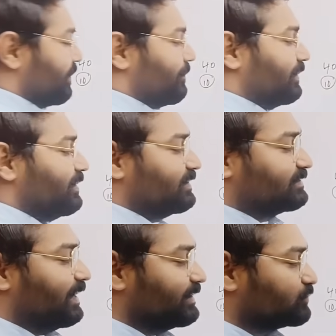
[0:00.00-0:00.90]
16 नंबर
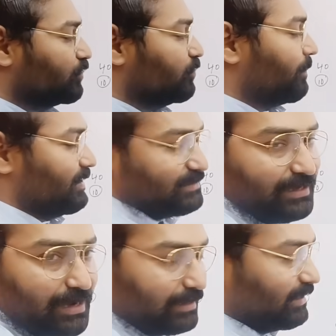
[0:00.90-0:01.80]
साढ़े सोलह में पास
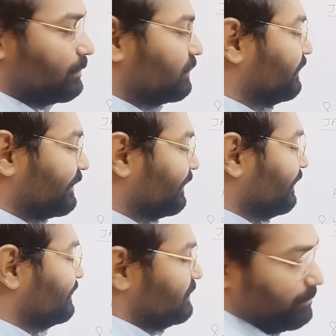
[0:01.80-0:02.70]
है आधा नंबर देखेगा
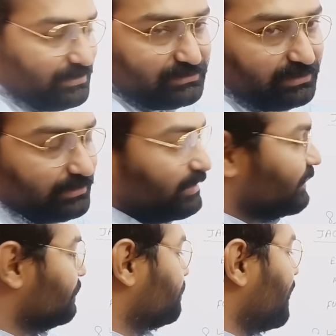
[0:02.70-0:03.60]
नहीं ऐसे ही पास करा देगा
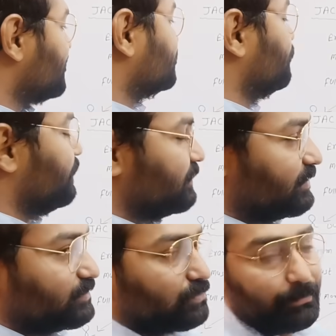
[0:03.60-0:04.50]
लेकिन पास होने
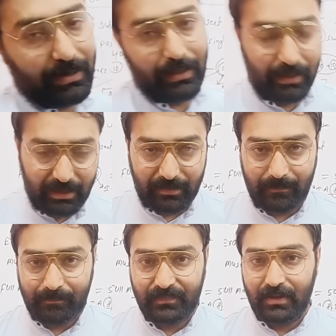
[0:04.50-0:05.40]
की किसको पड़ा
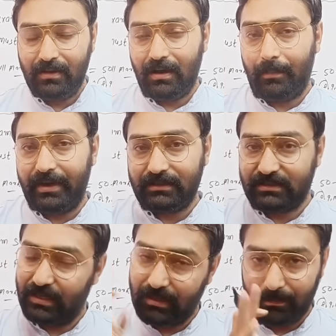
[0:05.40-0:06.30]
है हमें
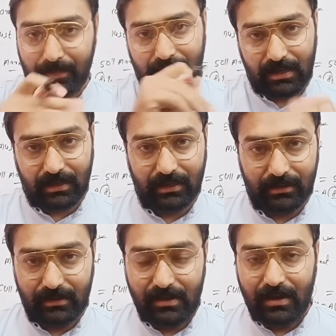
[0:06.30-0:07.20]
अच्छा नंबर लाना
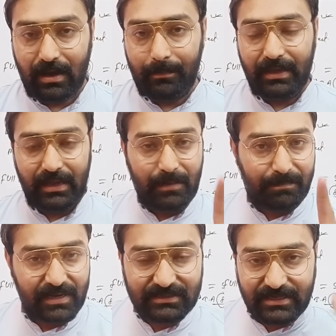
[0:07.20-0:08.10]
है हमें ए
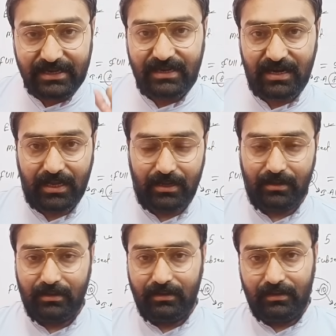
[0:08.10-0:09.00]
प्लस ग्रेड लाना है